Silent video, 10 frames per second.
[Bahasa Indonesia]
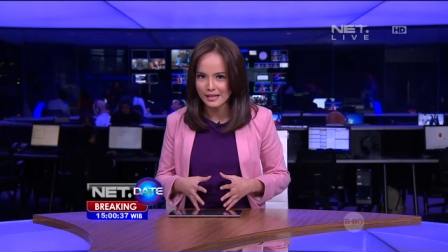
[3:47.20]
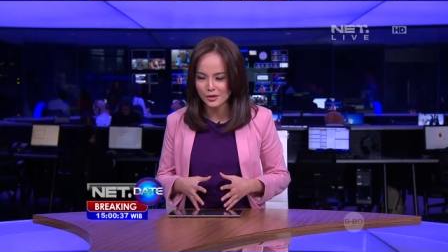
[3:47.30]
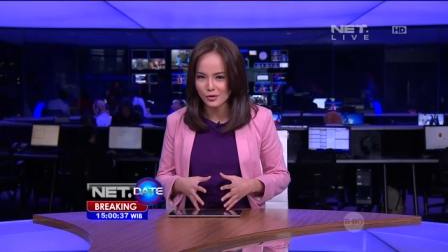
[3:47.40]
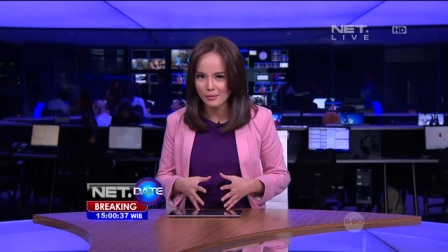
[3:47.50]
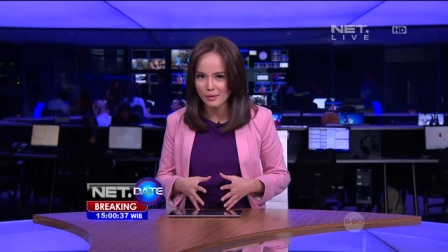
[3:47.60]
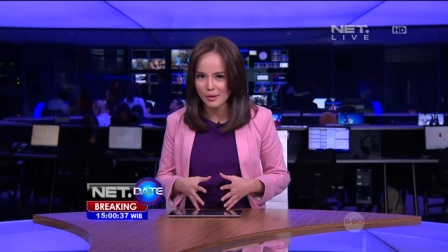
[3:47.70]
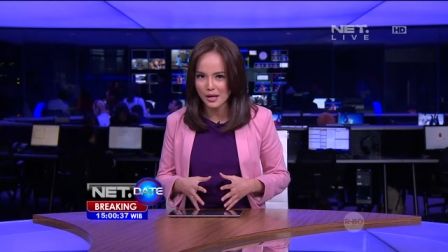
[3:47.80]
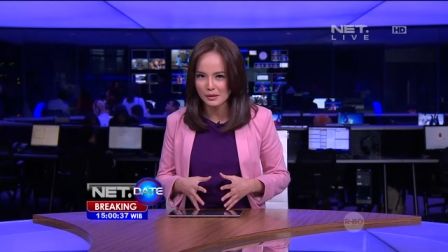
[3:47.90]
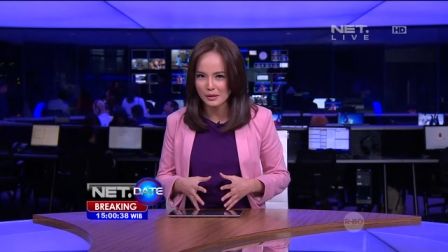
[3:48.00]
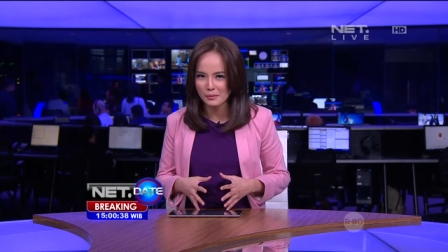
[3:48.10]
dan juga
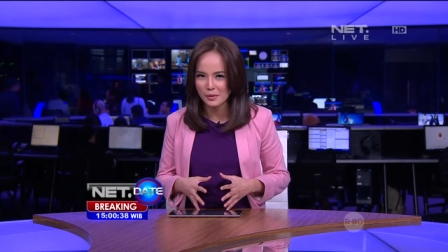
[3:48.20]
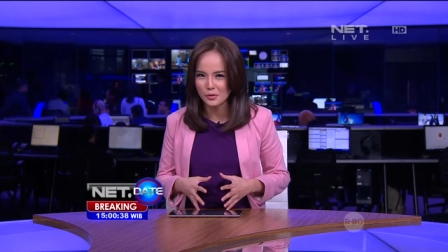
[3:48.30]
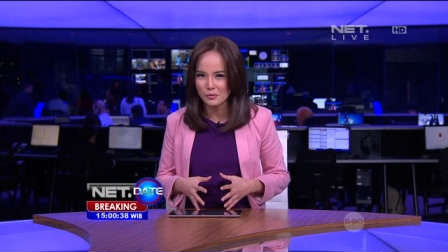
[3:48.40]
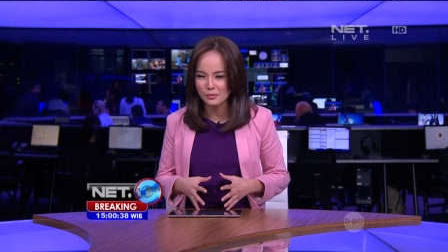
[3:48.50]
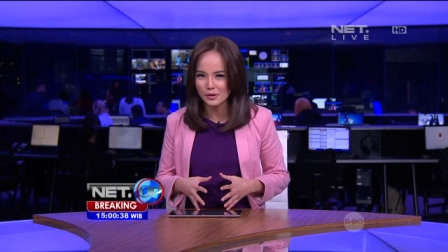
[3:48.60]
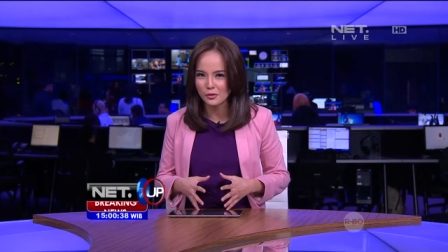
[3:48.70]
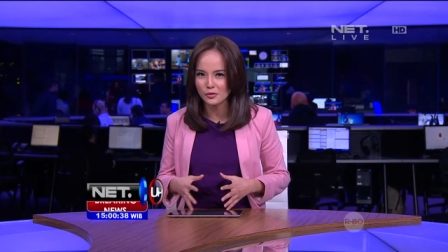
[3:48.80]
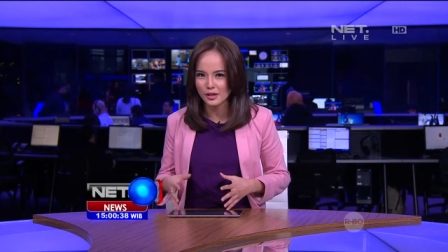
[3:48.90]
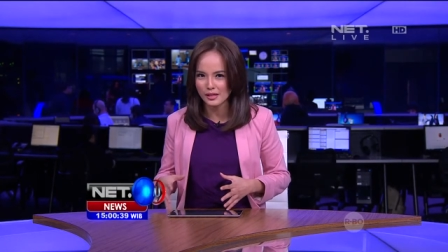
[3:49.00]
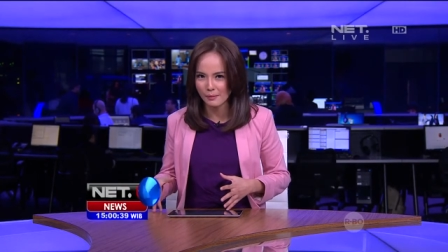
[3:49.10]
memang eh, belum tahu
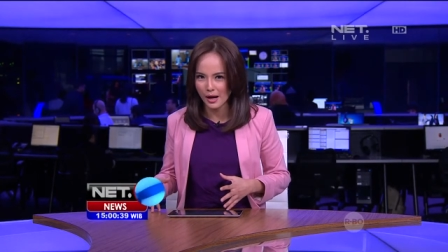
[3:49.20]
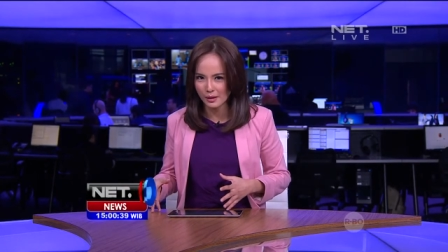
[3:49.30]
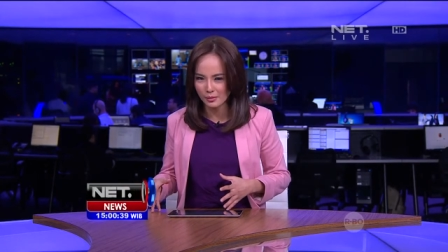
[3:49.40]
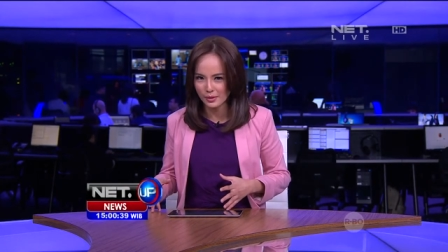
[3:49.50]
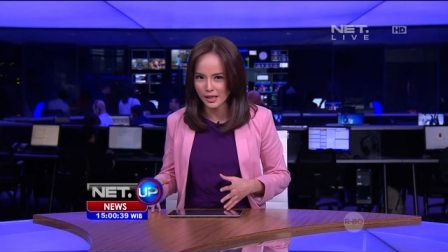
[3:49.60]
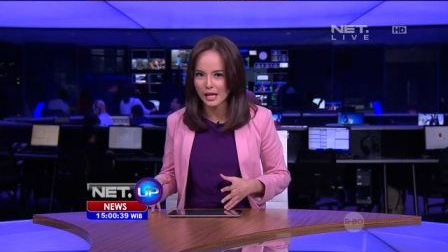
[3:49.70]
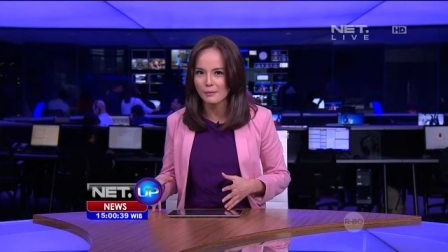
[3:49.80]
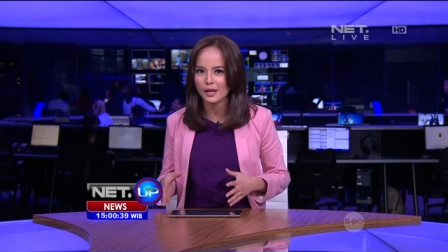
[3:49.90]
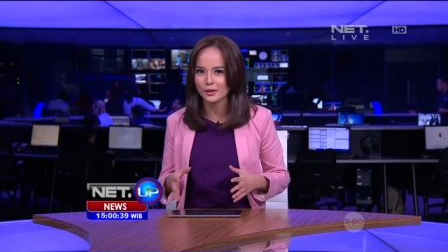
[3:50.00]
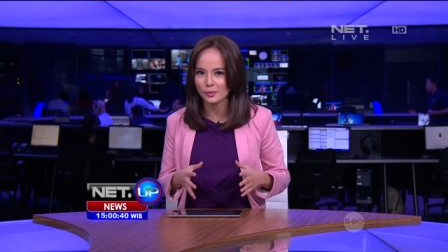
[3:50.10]
juga siapa yang akan memberikan
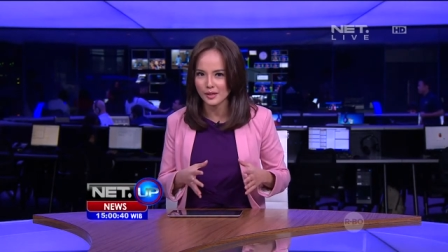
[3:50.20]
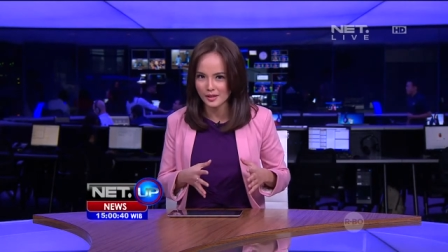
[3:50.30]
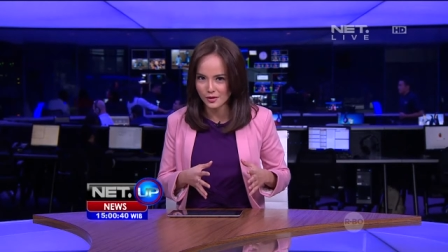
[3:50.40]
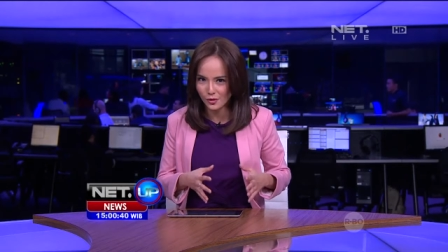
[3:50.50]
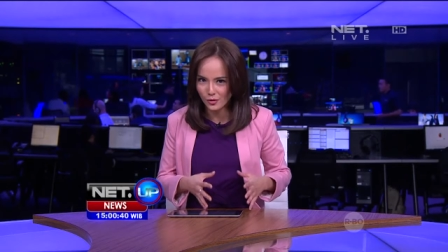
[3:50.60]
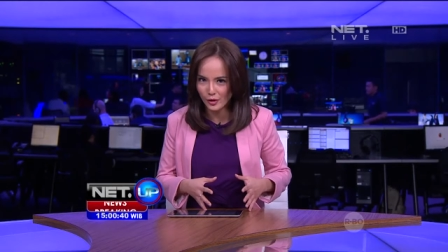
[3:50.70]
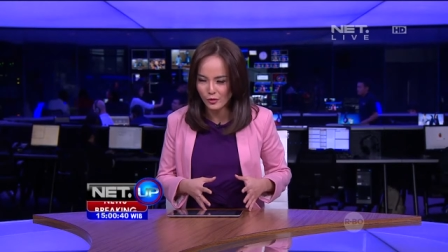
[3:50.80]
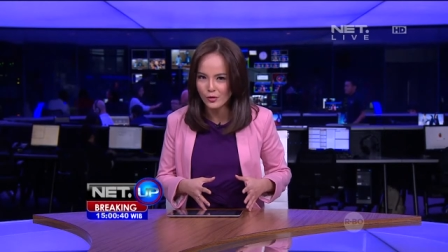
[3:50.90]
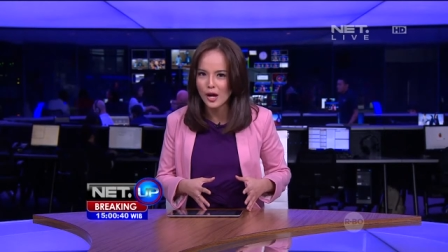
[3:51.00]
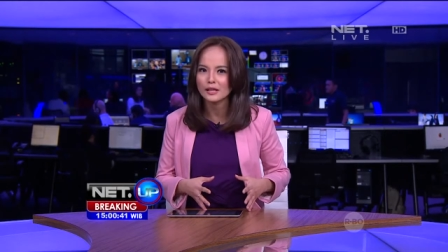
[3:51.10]
apakah itu Presiden Joko
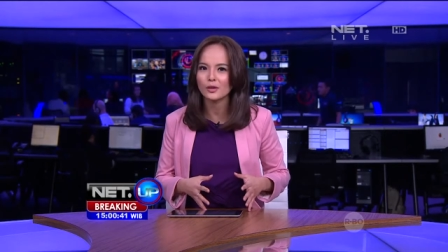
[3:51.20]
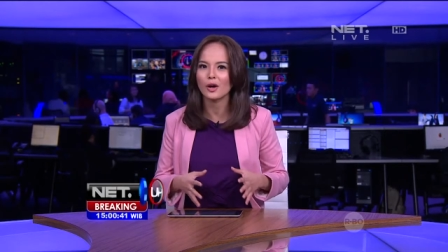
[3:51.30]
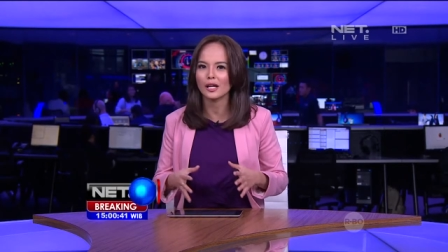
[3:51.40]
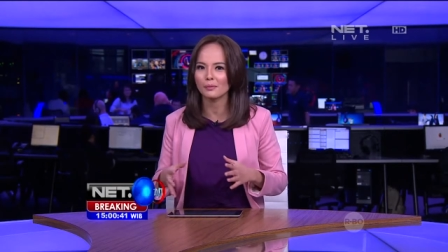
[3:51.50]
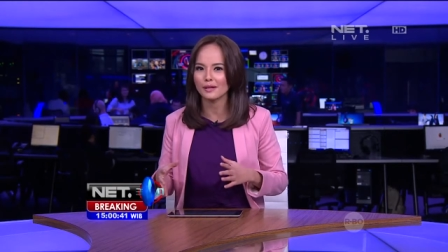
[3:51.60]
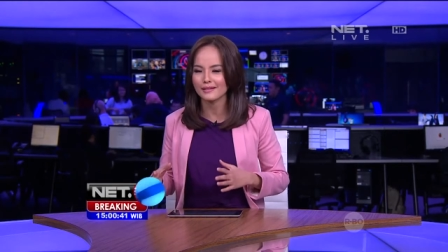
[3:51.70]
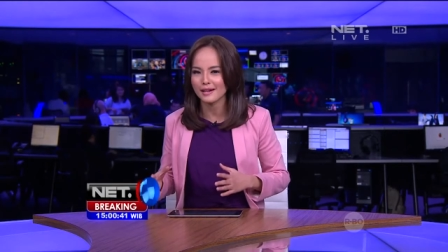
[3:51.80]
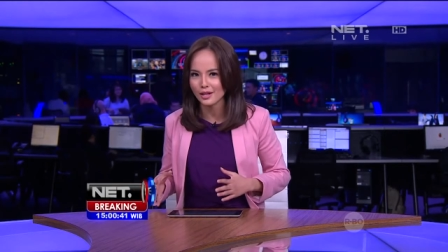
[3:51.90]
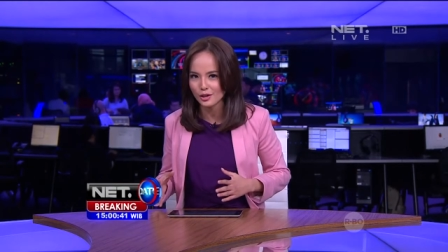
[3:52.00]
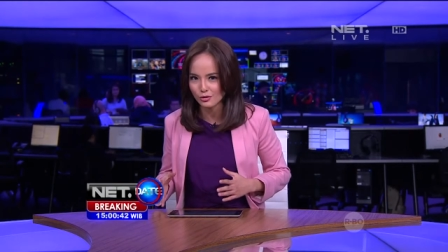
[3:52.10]
Widodo atau Wakil
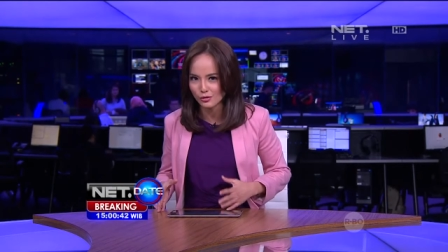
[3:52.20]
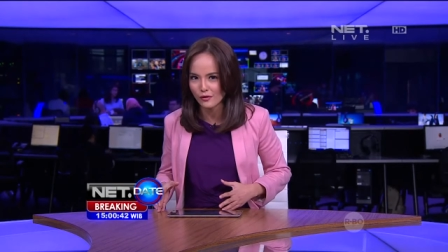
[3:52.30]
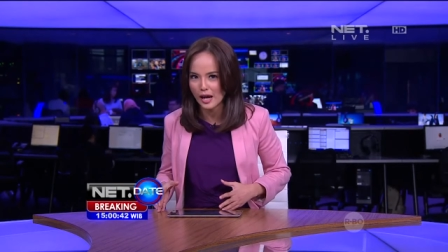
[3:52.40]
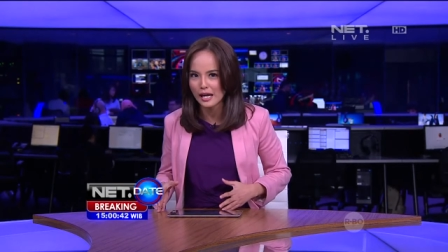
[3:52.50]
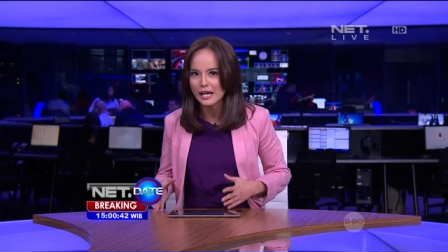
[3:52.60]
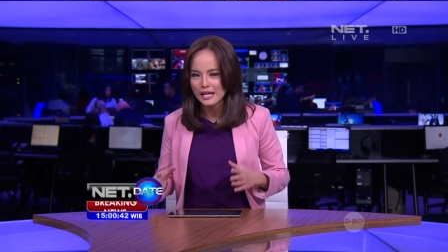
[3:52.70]
Presiden Yusuf Kala.